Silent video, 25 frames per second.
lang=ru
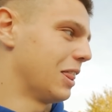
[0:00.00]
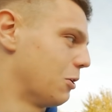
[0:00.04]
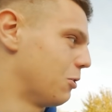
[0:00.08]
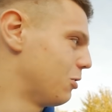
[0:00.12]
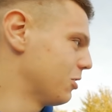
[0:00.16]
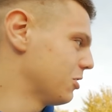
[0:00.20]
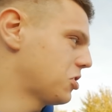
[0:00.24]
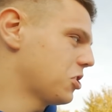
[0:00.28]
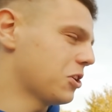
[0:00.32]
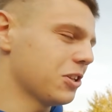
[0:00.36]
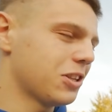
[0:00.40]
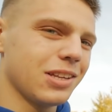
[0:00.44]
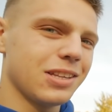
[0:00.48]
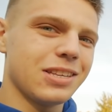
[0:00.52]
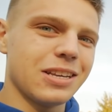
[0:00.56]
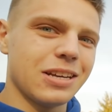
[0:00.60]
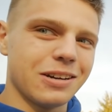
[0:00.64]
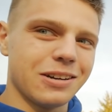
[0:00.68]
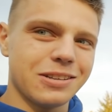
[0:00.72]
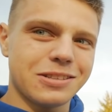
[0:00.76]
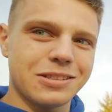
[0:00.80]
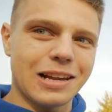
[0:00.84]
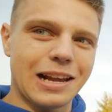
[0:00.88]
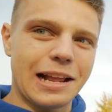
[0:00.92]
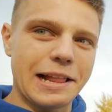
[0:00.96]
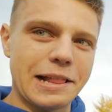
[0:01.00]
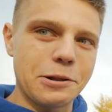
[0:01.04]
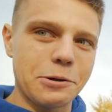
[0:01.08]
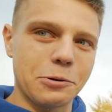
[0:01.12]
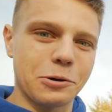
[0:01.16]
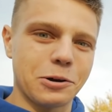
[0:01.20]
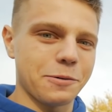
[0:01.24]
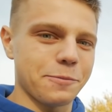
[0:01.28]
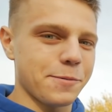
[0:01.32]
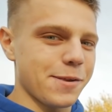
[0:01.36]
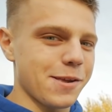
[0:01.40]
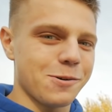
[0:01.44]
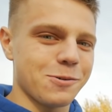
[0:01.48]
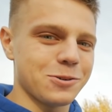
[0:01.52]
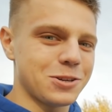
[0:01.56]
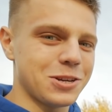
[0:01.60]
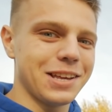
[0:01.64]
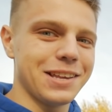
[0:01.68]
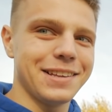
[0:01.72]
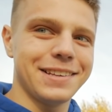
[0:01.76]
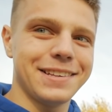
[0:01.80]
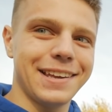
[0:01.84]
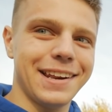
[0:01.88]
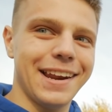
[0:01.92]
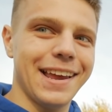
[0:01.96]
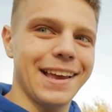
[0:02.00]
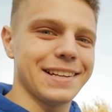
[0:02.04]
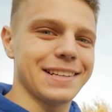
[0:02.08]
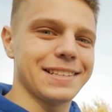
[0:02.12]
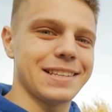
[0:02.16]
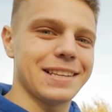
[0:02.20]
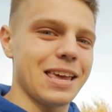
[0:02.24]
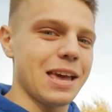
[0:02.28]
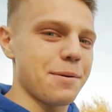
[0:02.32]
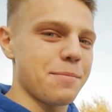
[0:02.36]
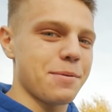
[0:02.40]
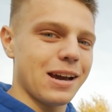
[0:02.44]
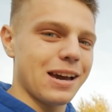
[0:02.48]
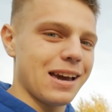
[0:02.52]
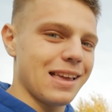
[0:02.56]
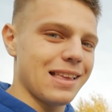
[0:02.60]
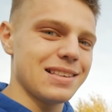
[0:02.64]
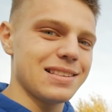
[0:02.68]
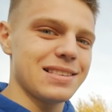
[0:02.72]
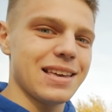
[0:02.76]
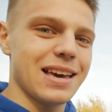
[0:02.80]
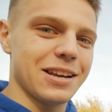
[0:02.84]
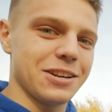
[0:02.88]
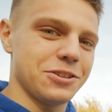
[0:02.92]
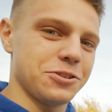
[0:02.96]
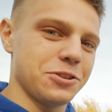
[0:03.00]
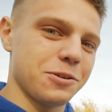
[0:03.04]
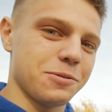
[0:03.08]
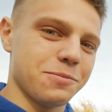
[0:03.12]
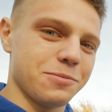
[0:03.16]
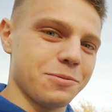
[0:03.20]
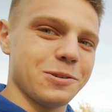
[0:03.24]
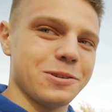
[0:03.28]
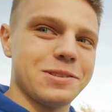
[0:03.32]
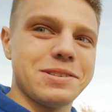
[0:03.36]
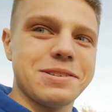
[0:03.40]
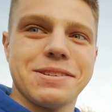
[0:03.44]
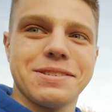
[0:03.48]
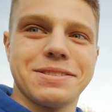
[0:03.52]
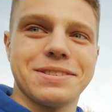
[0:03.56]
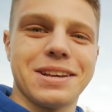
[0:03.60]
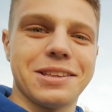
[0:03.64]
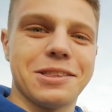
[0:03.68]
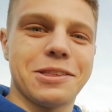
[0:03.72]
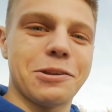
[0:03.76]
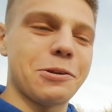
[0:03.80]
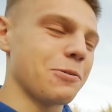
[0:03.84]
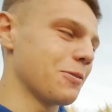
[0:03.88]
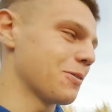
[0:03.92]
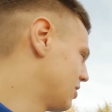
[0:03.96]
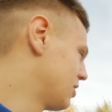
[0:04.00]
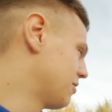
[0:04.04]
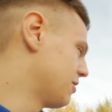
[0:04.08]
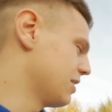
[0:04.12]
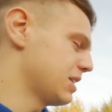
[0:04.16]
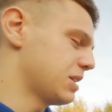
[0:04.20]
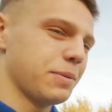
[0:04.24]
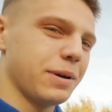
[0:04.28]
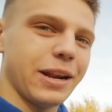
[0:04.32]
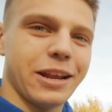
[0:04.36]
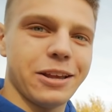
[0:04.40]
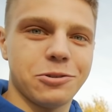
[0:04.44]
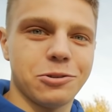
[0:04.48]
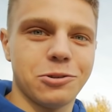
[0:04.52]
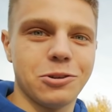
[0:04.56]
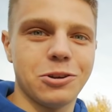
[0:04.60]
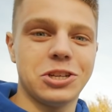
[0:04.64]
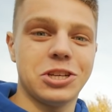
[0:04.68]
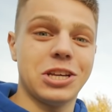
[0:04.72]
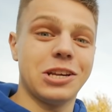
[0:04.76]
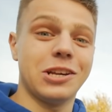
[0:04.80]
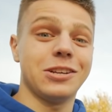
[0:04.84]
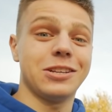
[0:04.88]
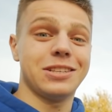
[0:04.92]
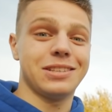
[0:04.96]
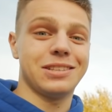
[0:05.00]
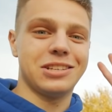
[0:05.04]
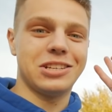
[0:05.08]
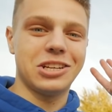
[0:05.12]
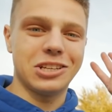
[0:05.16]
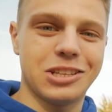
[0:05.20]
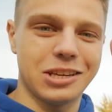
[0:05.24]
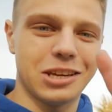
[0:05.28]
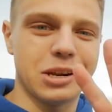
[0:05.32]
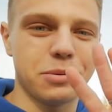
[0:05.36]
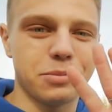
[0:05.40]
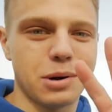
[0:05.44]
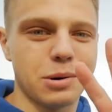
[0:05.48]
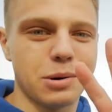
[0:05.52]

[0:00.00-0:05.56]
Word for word: Но он что-то делает с альтухой, мне уже интересно. Я пока не знаю, что он будет делать за трюк. Давайте смотреть, у него еще есть 4